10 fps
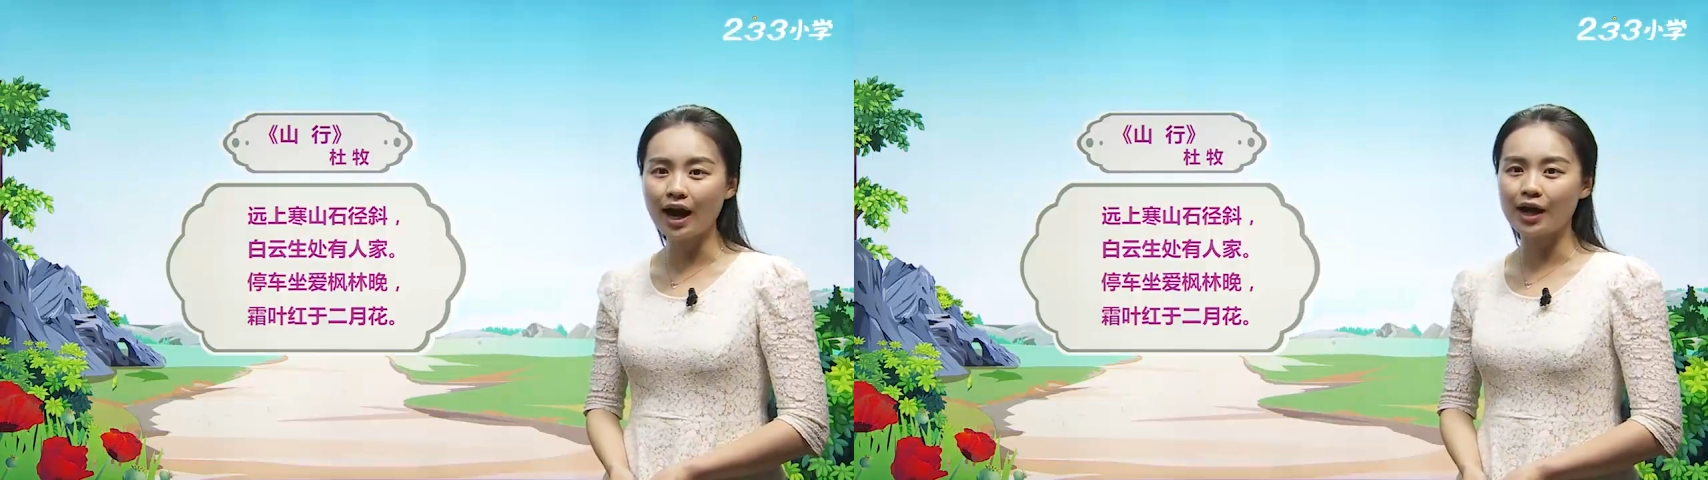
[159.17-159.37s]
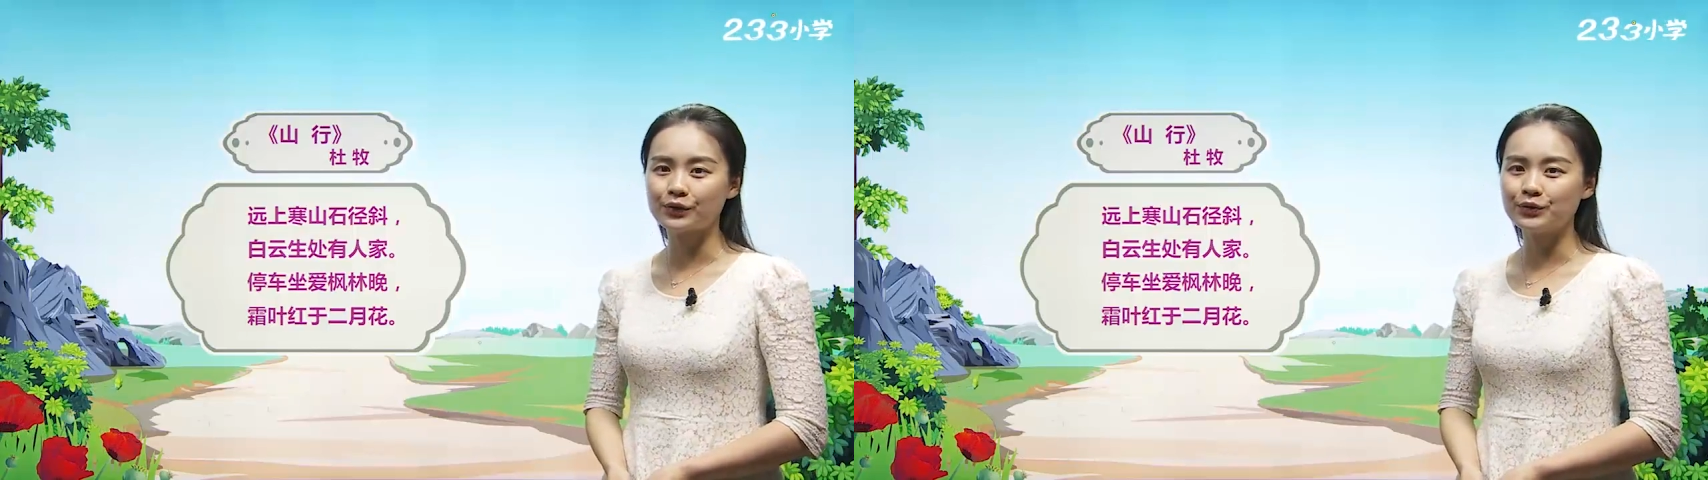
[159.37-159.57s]

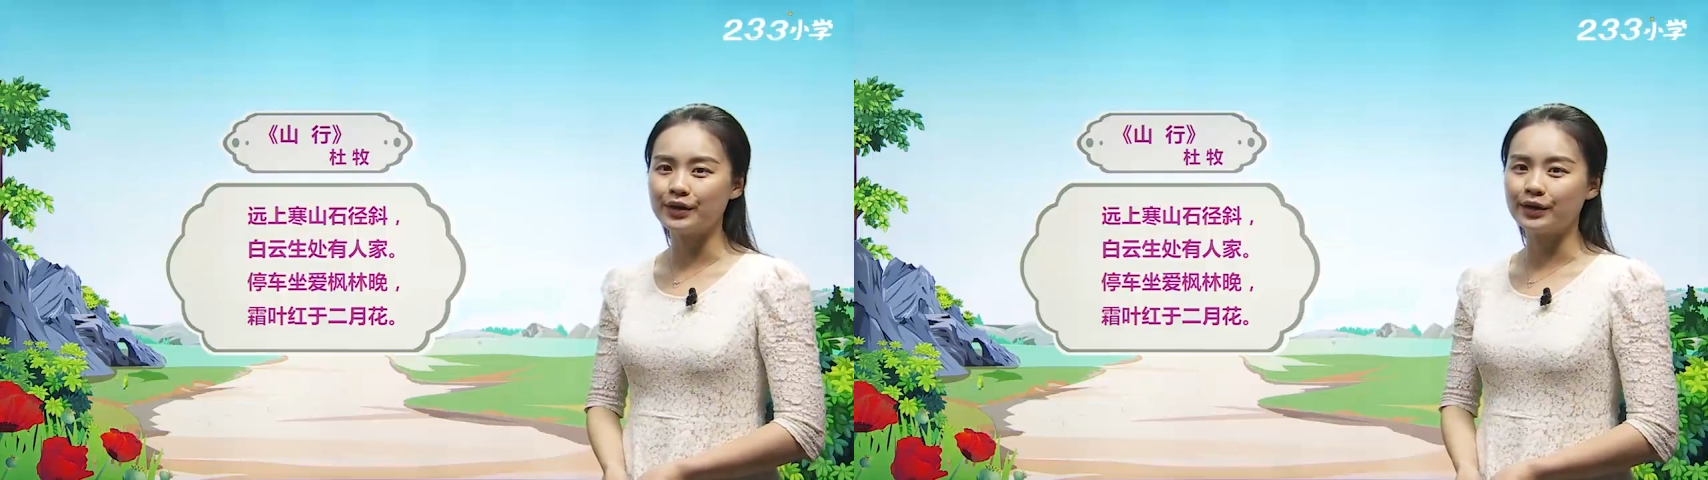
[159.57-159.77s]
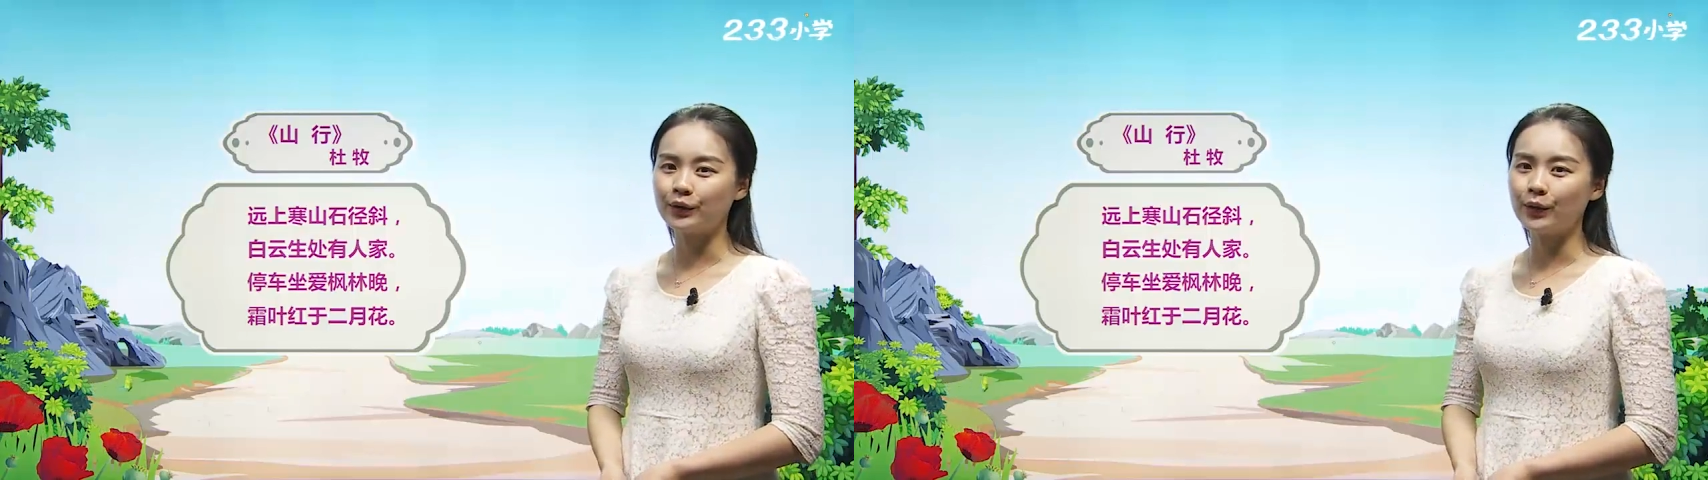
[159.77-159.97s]
二
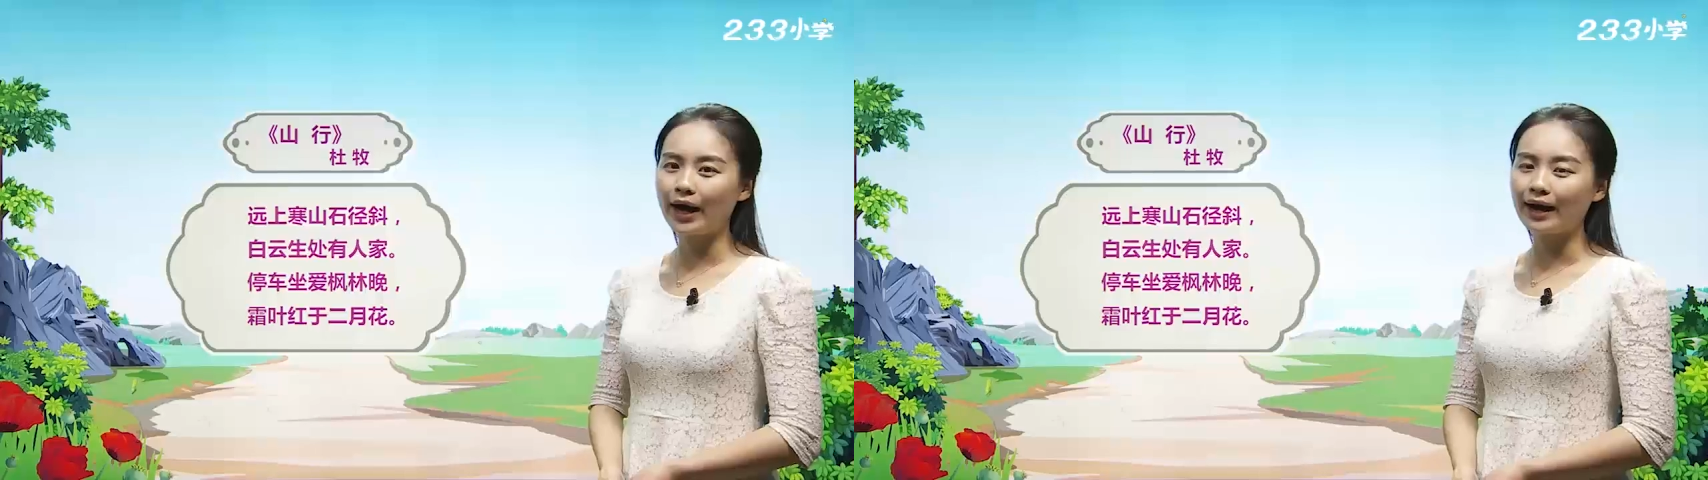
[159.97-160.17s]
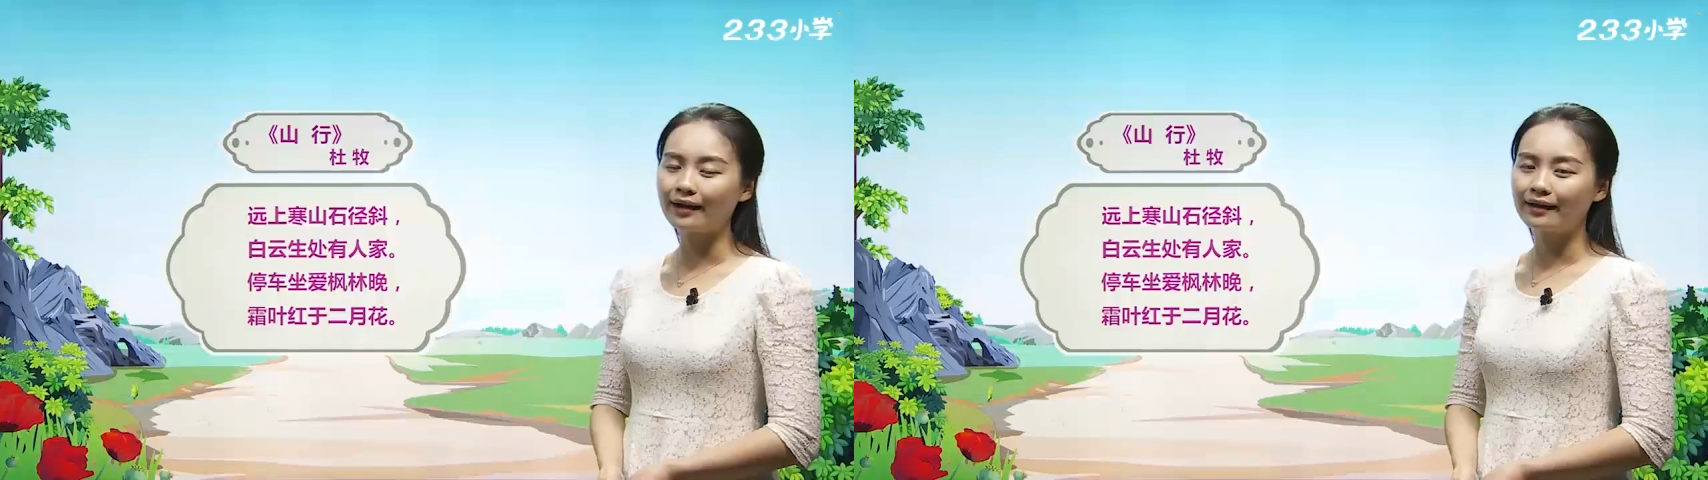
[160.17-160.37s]
月
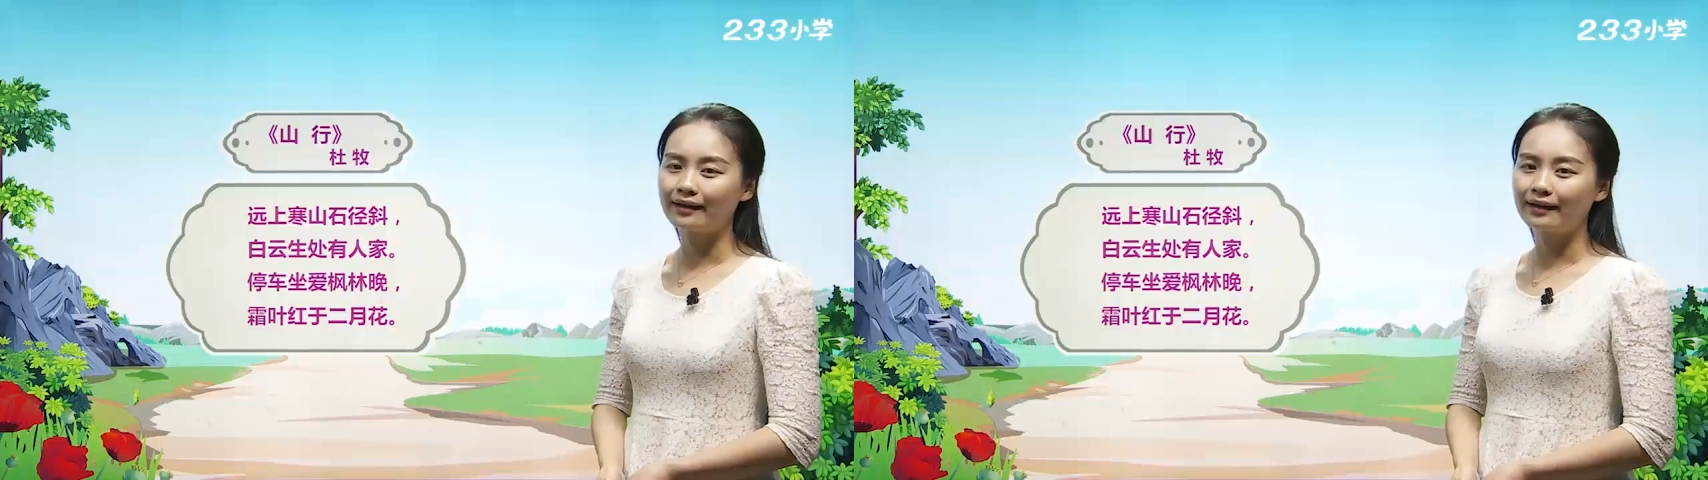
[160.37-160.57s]
花。